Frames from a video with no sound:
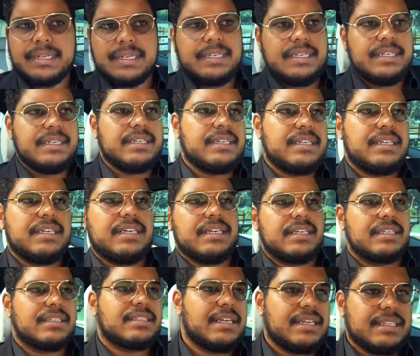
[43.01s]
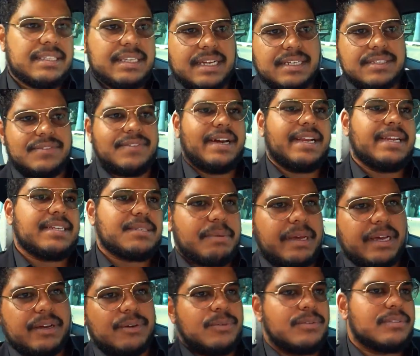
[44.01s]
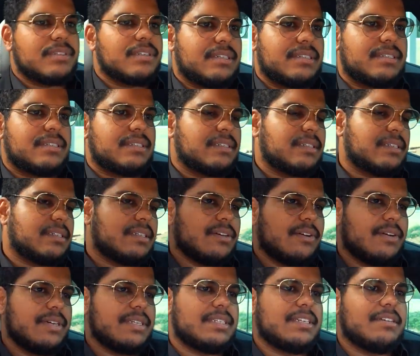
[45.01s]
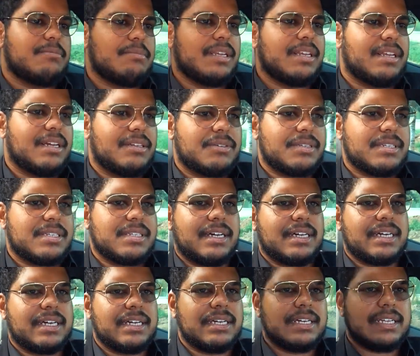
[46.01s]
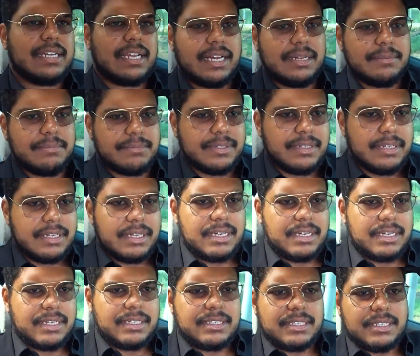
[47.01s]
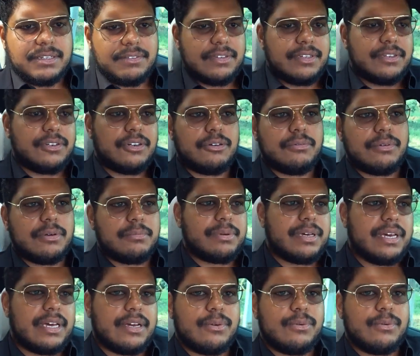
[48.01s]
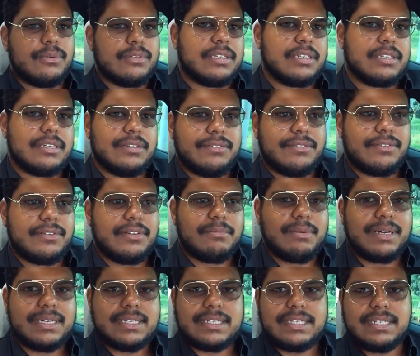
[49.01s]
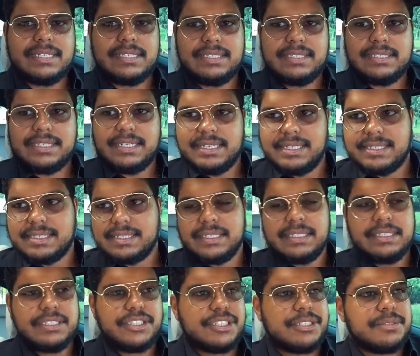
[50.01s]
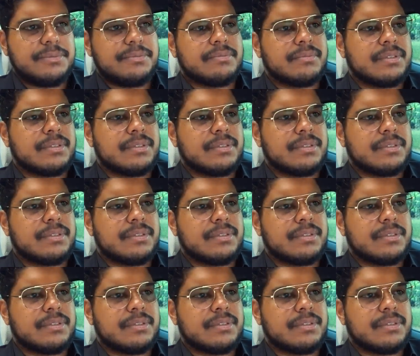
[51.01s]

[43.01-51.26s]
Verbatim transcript: E dentre as várias perguntas que eu recebi lá no Instagram lá, teve uma pergunta que foi bastante interessante